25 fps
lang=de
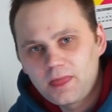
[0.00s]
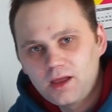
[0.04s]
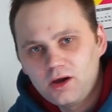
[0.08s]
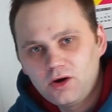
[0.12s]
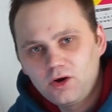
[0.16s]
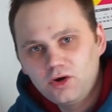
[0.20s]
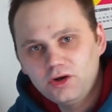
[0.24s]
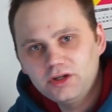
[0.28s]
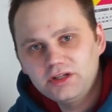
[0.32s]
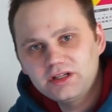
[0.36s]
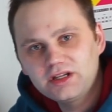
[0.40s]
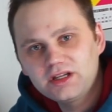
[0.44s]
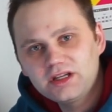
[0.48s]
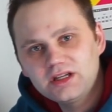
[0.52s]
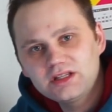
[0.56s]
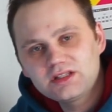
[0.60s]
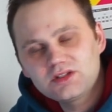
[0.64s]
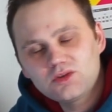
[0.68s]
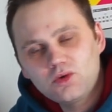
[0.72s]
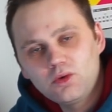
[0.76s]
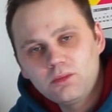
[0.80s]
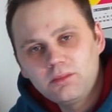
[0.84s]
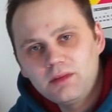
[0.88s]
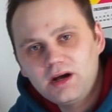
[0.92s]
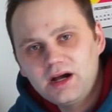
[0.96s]
Heute geht's
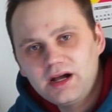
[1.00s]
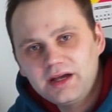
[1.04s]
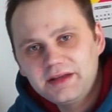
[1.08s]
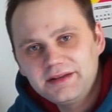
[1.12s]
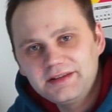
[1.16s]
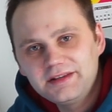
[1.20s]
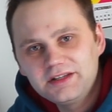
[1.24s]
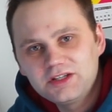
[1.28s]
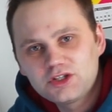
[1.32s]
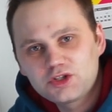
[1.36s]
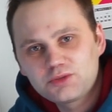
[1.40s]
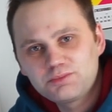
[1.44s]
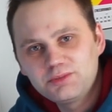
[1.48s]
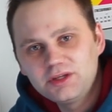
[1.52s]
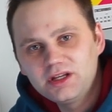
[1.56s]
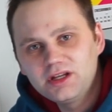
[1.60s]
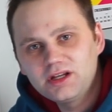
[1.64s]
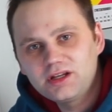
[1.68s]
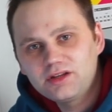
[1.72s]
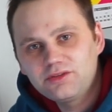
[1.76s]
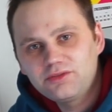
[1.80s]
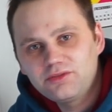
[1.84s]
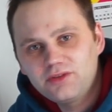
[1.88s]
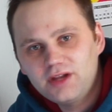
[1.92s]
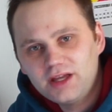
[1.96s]
um eine
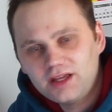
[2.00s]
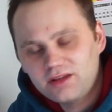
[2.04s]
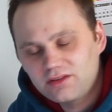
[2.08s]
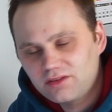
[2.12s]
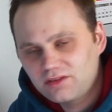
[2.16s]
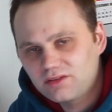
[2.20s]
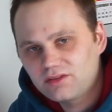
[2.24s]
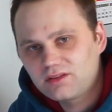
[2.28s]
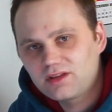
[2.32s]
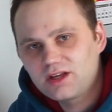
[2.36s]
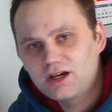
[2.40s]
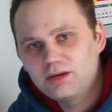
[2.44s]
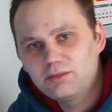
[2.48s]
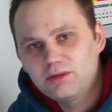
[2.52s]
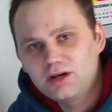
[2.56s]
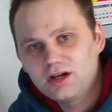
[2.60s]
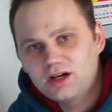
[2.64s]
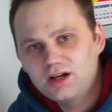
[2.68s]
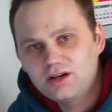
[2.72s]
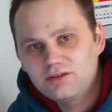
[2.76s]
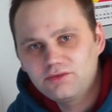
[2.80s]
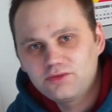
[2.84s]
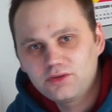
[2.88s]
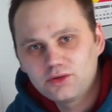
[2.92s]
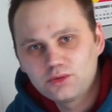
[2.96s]

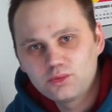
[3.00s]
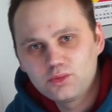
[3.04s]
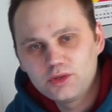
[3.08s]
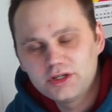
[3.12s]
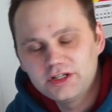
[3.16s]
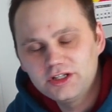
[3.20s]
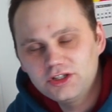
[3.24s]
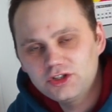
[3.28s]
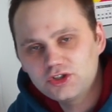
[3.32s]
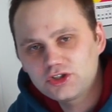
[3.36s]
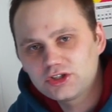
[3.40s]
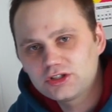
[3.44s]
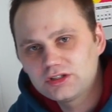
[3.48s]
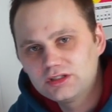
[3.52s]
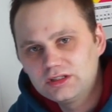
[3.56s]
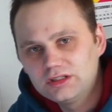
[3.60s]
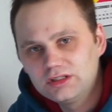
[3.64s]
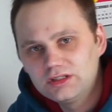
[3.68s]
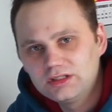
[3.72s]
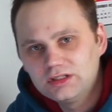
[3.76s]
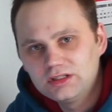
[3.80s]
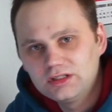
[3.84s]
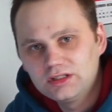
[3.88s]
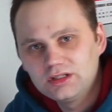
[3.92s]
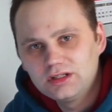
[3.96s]
Spiegelreflexkamera von Wish
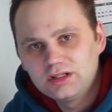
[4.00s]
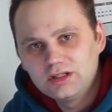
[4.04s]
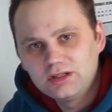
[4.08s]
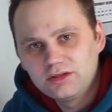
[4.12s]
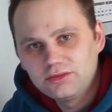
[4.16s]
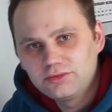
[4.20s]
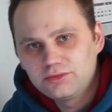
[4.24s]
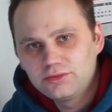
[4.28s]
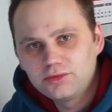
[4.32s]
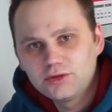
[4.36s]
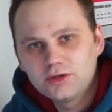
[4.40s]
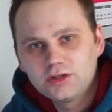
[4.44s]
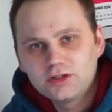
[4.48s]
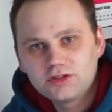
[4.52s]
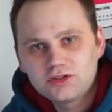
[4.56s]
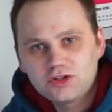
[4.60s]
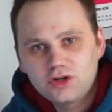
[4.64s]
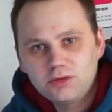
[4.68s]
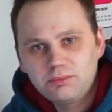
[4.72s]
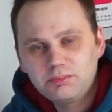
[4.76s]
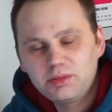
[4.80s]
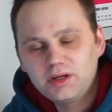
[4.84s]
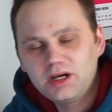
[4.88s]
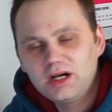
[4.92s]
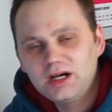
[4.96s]
für einen
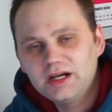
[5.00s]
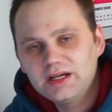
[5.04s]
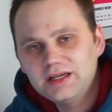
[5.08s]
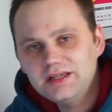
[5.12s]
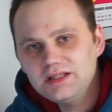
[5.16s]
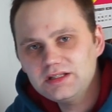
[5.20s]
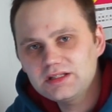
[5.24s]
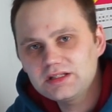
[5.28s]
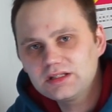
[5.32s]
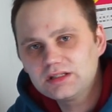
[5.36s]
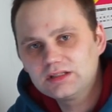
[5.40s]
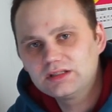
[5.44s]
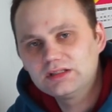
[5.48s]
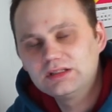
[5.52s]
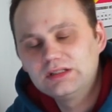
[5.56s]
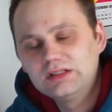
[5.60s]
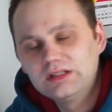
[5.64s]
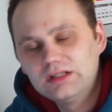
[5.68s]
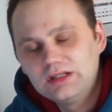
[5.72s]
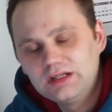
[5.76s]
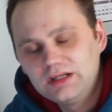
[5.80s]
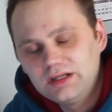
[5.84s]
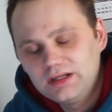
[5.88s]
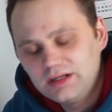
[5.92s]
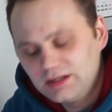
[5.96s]
Top-Preis.
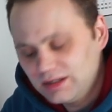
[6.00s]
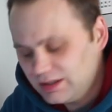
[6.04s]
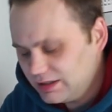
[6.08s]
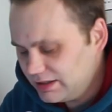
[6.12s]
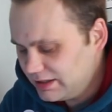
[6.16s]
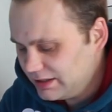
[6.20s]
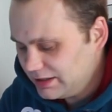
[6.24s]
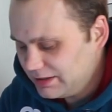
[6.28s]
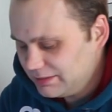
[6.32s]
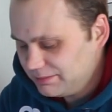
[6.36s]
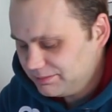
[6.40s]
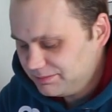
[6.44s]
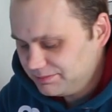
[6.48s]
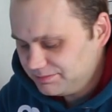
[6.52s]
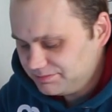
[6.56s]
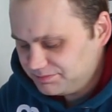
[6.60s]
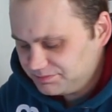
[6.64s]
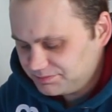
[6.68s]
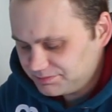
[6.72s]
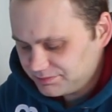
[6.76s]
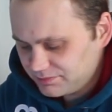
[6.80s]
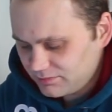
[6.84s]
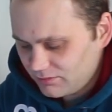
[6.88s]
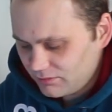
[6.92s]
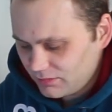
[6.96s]
Ähm,
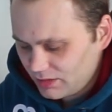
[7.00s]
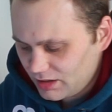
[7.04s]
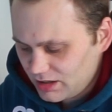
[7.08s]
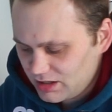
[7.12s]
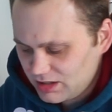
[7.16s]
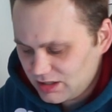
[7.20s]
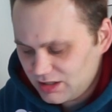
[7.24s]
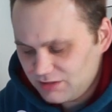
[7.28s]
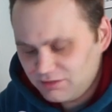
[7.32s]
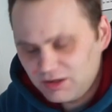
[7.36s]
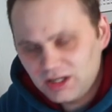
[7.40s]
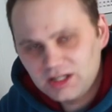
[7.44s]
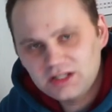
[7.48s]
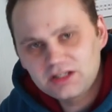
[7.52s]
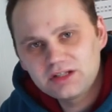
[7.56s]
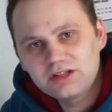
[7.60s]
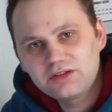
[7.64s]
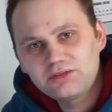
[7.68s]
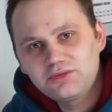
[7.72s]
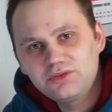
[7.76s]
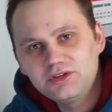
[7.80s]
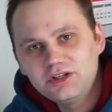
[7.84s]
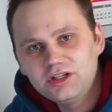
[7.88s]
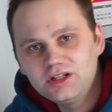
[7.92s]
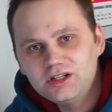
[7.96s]
ich erwarte nicht
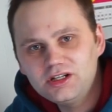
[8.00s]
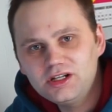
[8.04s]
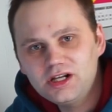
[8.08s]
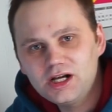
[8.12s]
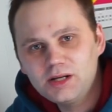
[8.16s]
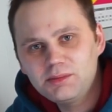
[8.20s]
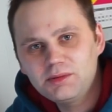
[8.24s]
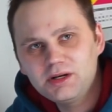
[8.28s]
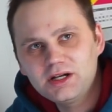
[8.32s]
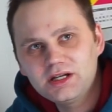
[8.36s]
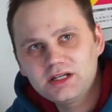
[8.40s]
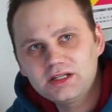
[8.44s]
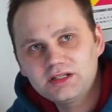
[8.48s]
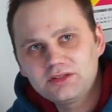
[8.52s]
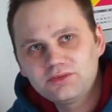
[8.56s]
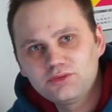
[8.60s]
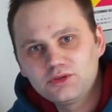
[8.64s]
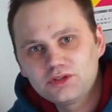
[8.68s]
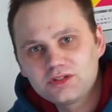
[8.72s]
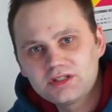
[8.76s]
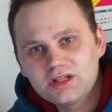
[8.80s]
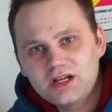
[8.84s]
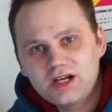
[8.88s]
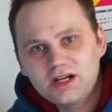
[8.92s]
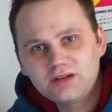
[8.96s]
viel, aber ich
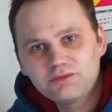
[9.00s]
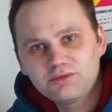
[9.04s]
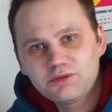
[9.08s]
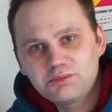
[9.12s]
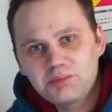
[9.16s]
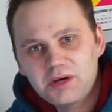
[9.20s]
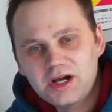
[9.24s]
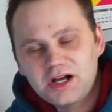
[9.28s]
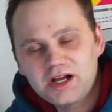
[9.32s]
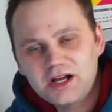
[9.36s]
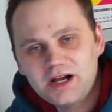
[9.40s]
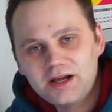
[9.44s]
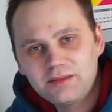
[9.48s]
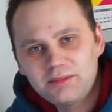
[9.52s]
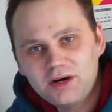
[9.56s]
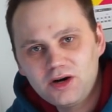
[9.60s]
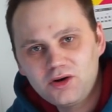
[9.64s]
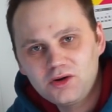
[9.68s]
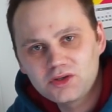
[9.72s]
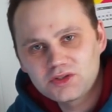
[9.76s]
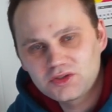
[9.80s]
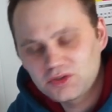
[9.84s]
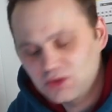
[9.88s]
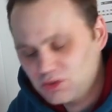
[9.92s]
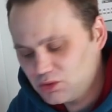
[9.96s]
würde sagen, wir packen einmal
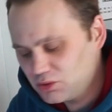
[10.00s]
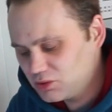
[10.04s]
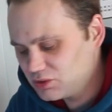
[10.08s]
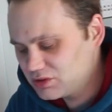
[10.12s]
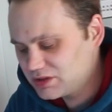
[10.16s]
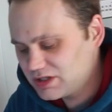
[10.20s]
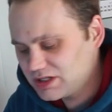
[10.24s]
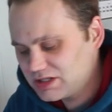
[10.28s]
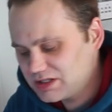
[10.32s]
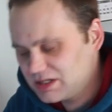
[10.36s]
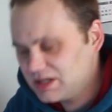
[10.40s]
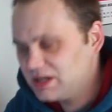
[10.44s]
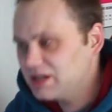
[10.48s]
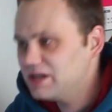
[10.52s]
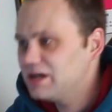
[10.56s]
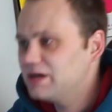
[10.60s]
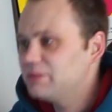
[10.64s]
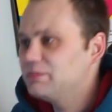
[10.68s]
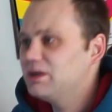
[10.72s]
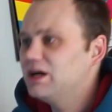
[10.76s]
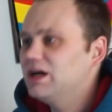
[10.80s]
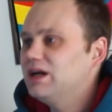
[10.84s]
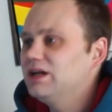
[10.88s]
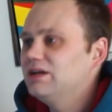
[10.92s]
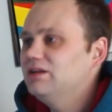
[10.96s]
aus und gucken uns das Teil
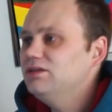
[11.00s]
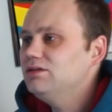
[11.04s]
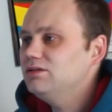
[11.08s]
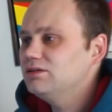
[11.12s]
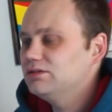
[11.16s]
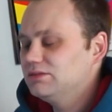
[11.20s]
einmal an.